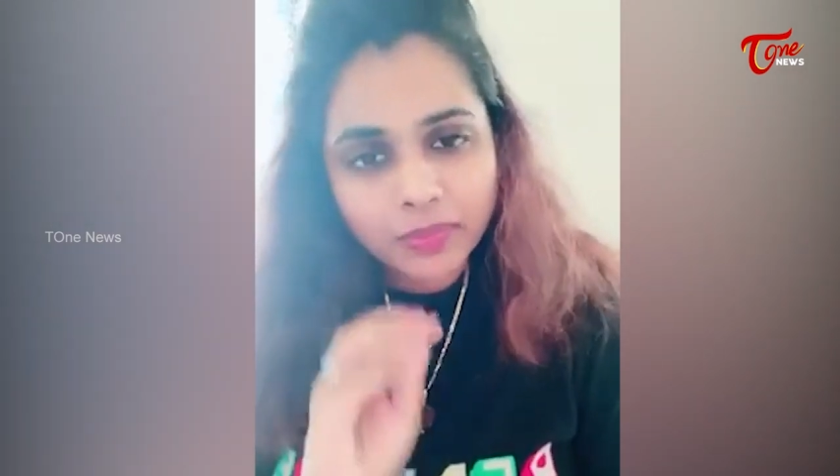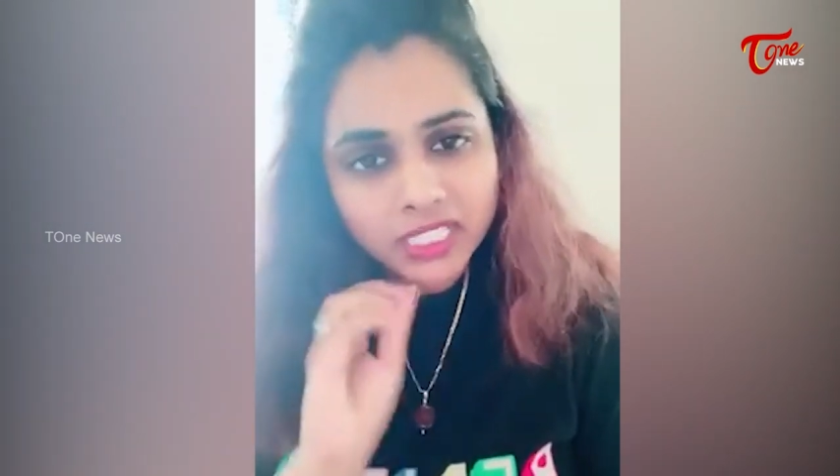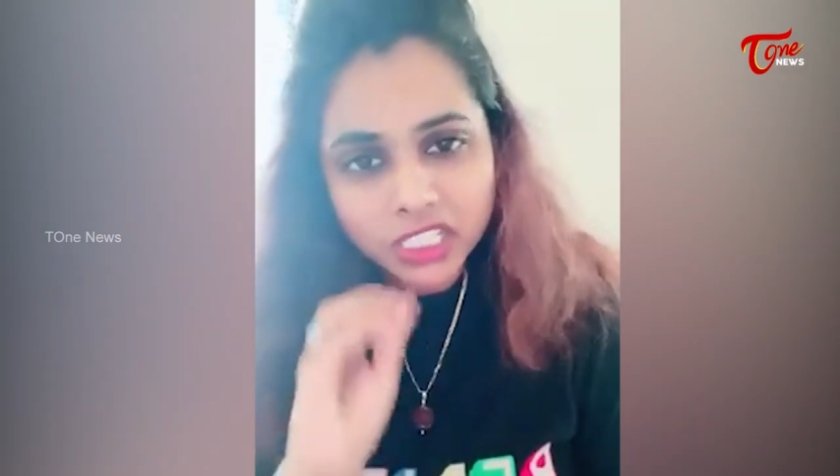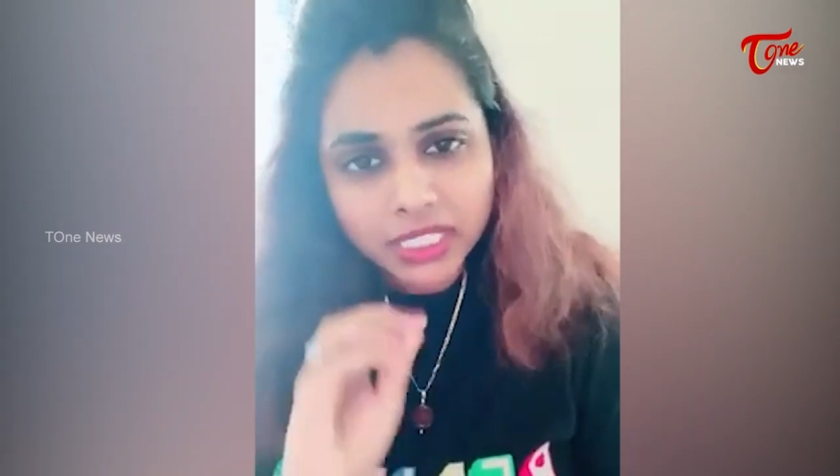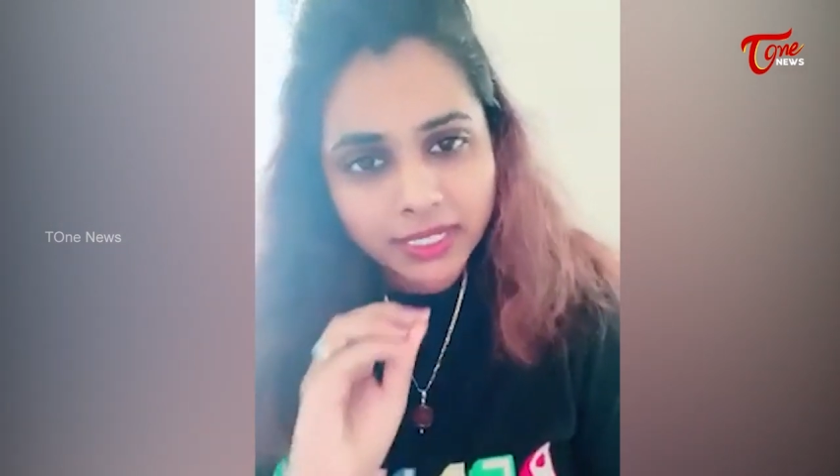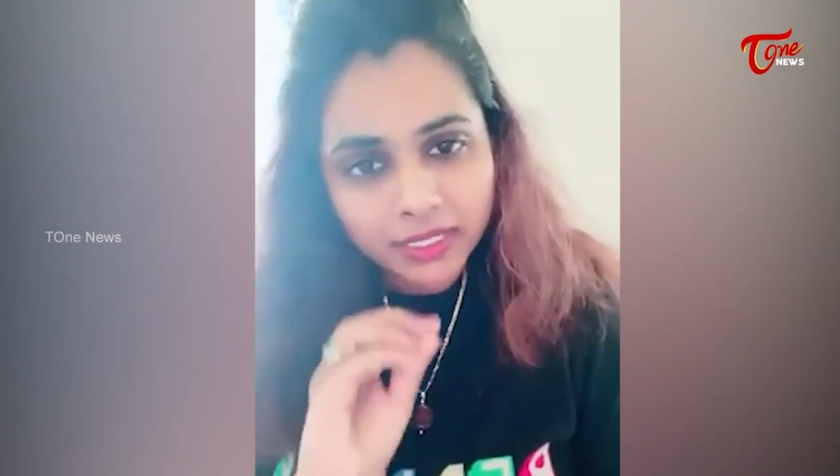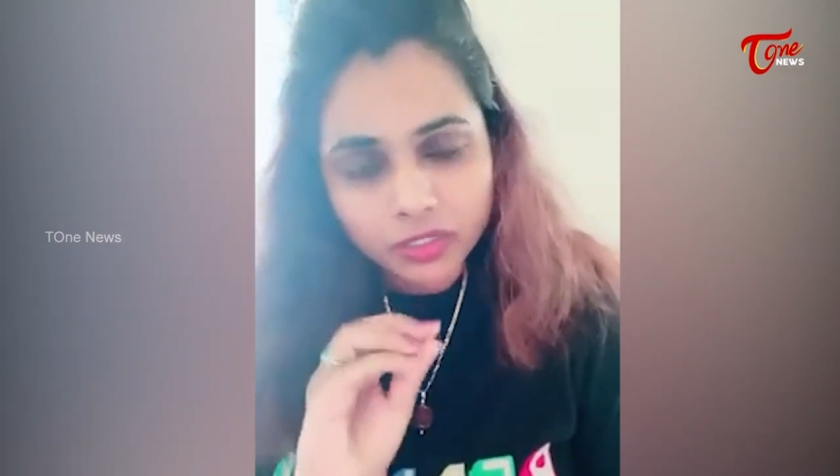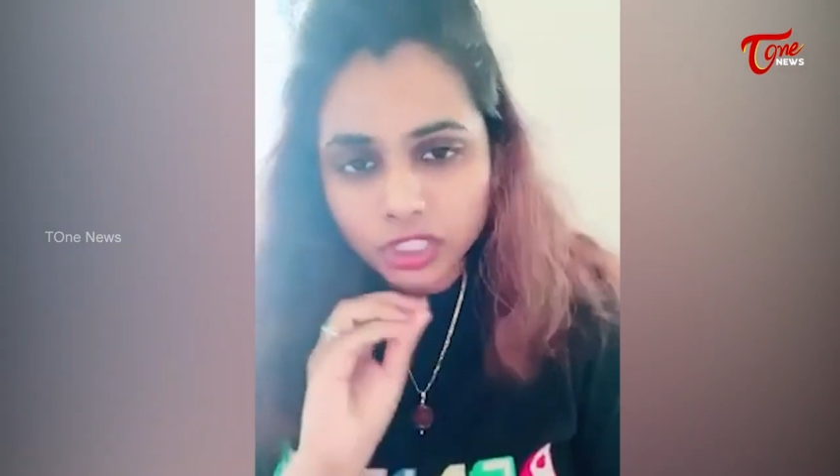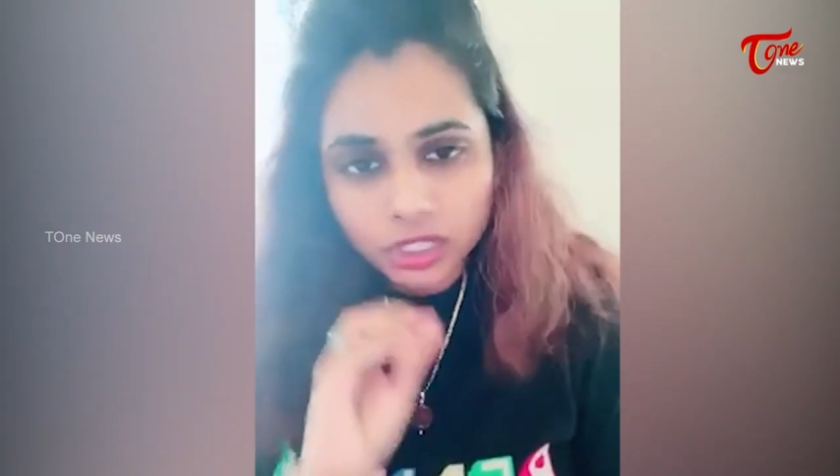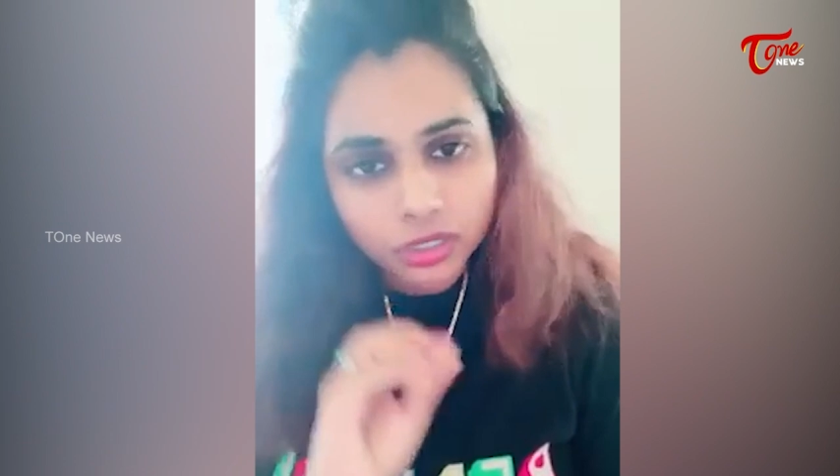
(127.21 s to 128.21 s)
మంచి చేయడానికి
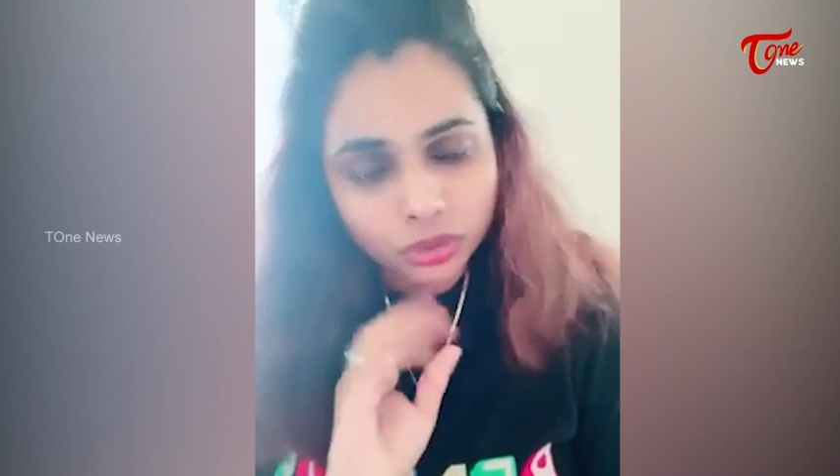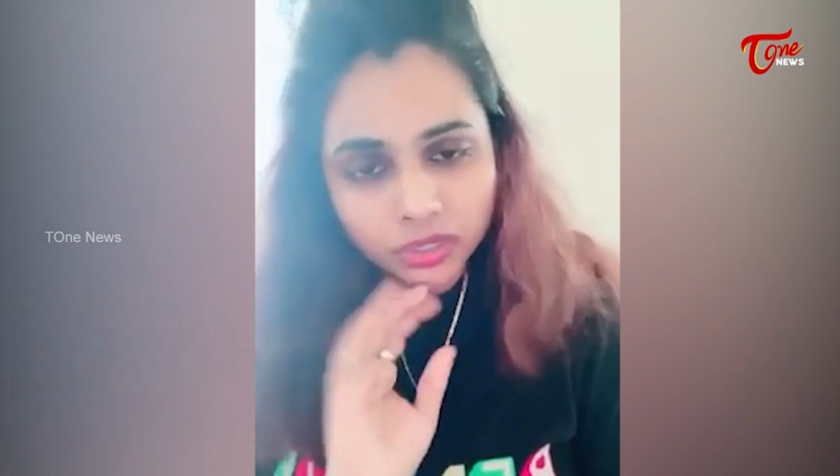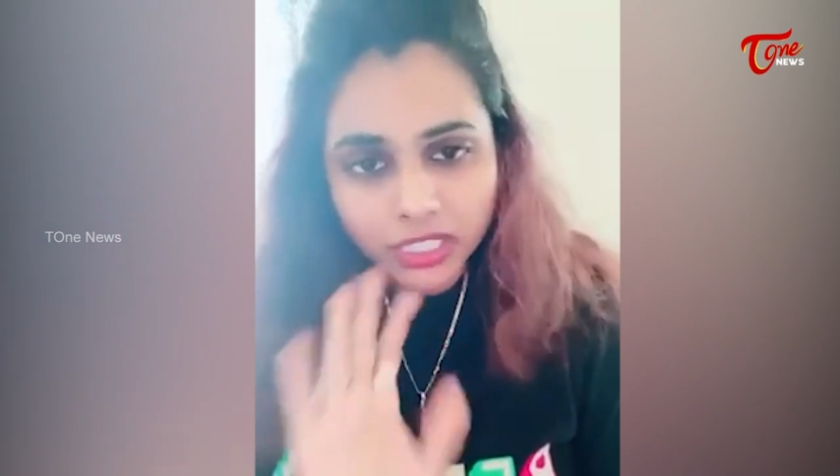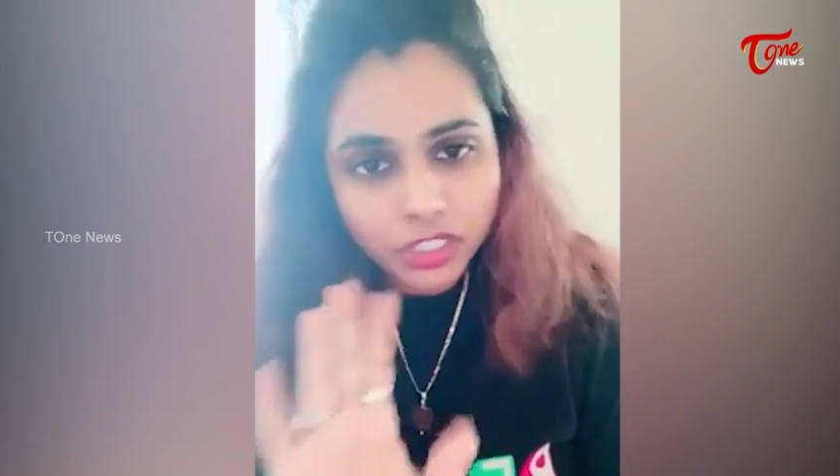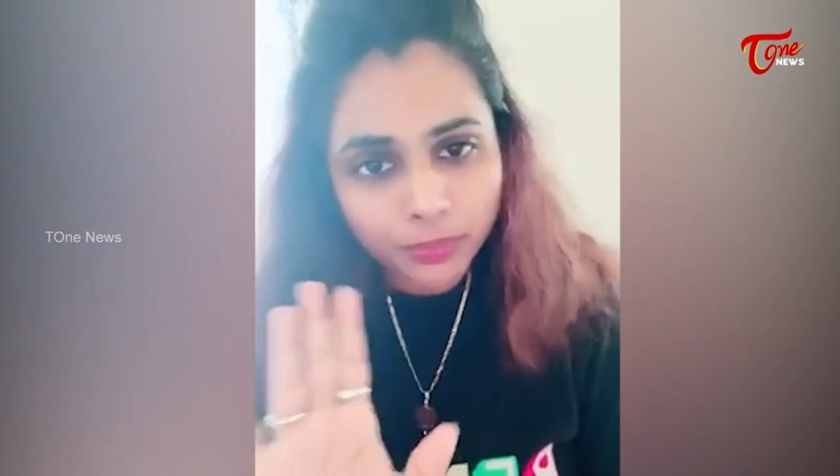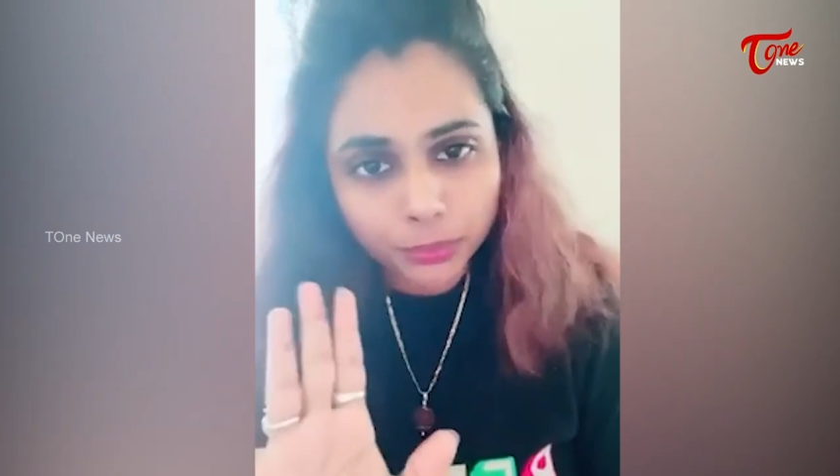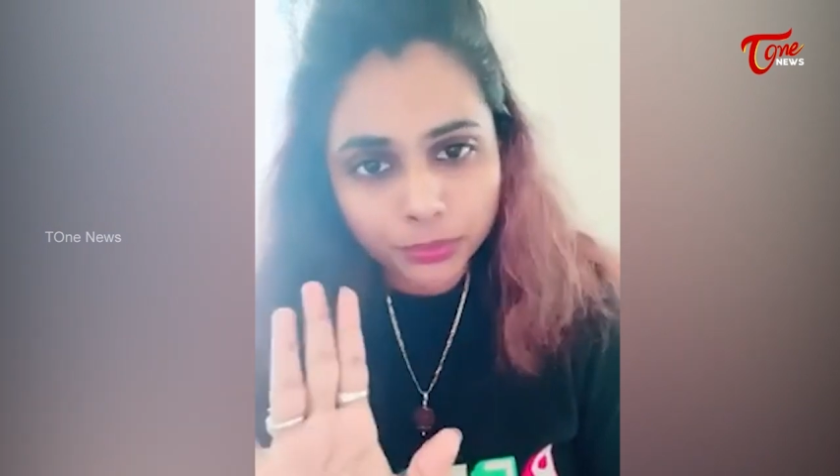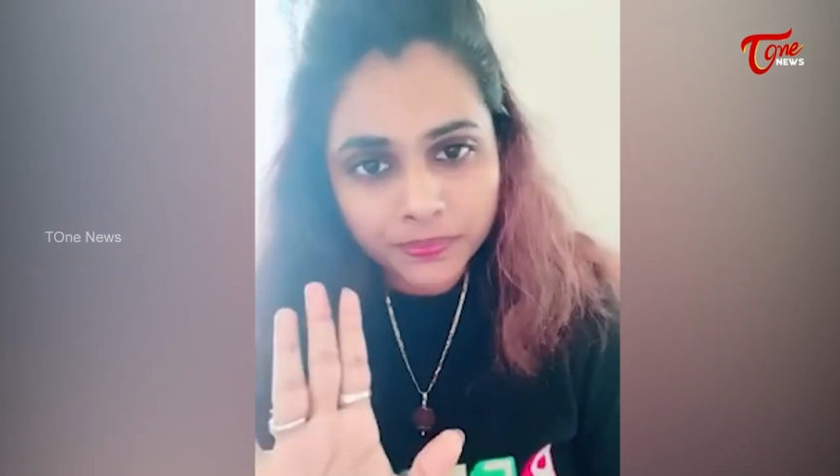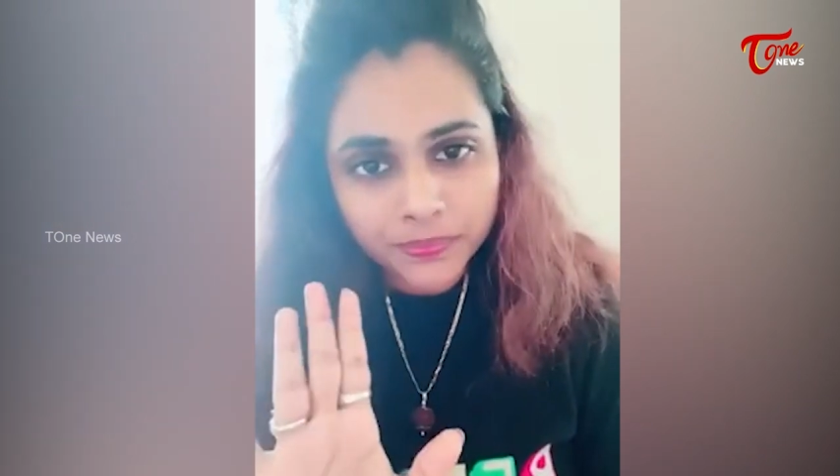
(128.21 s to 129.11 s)
వచ్చినట్టుందా చెప్పు